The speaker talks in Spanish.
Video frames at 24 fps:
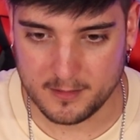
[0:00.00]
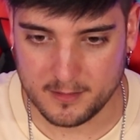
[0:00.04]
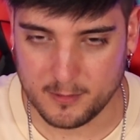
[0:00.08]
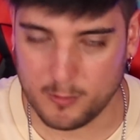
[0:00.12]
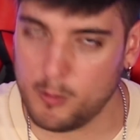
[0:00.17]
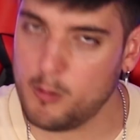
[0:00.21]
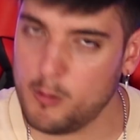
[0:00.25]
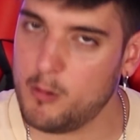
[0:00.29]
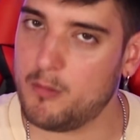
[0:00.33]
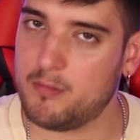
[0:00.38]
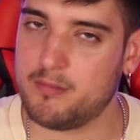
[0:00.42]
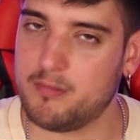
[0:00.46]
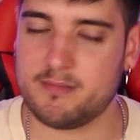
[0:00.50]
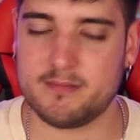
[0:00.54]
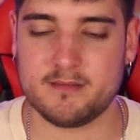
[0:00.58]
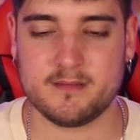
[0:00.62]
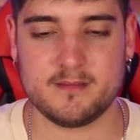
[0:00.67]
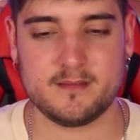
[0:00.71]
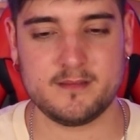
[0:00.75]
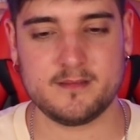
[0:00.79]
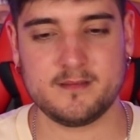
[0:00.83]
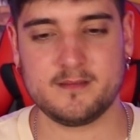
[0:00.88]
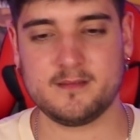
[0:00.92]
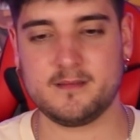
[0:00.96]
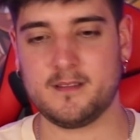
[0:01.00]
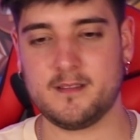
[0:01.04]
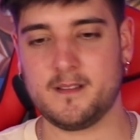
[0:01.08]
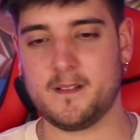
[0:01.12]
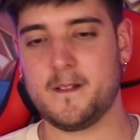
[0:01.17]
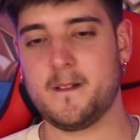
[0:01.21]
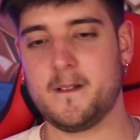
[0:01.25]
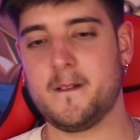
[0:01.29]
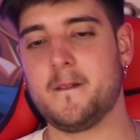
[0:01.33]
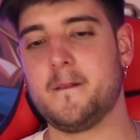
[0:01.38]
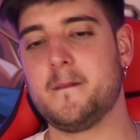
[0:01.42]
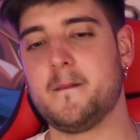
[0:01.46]
Uf.
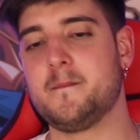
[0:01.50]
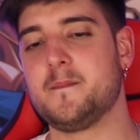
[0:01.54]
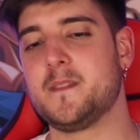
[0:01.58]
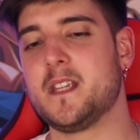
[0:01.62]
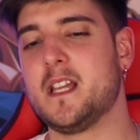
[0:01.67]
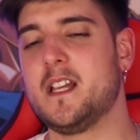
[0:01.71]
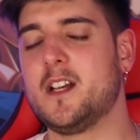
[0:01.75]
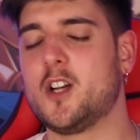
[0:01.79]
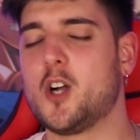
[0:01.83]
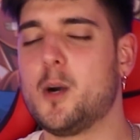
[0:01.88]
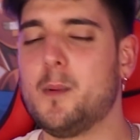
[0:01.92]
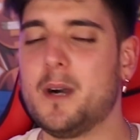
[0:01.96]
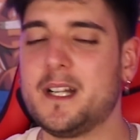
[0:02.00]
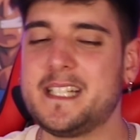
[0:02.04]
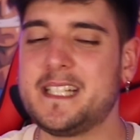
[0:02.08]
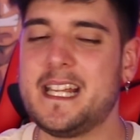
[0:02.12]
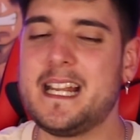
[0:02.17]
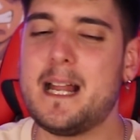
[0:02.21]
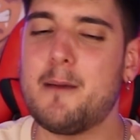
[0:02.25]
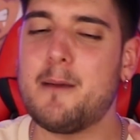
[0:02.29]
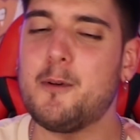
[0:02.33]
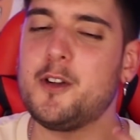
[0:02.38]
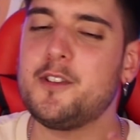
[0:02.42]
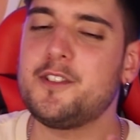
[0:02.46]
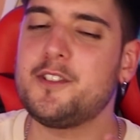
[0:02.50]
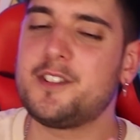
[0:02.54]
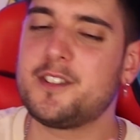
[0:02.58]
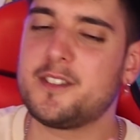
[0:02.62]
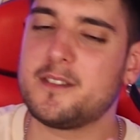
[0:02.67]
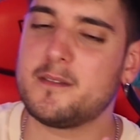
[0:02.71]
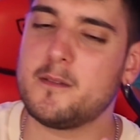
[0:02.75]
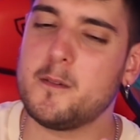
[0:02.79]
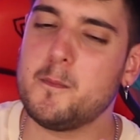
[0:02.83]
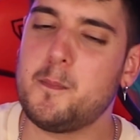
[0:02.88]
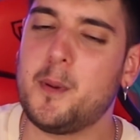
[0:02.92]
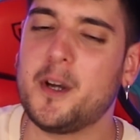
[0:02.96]
Como que tiene la voz
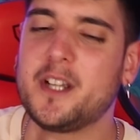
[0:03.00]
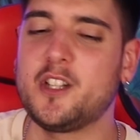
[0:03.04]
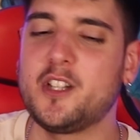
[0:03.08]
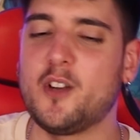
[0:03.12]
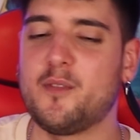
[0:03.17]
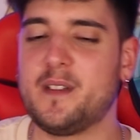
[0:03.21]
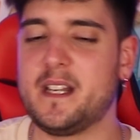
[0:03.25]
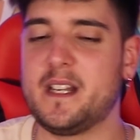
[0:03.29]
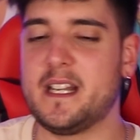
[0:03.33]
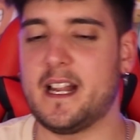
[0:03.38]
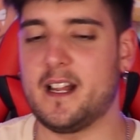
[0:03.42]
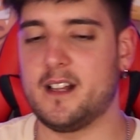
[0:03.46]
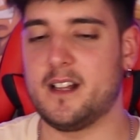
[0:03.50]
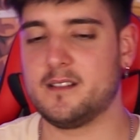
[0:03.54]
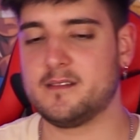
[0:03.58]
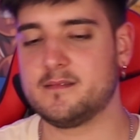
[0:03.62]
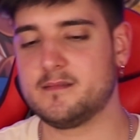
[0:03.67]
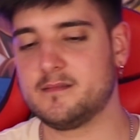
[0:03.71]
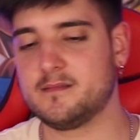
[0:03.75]
un poquito fina.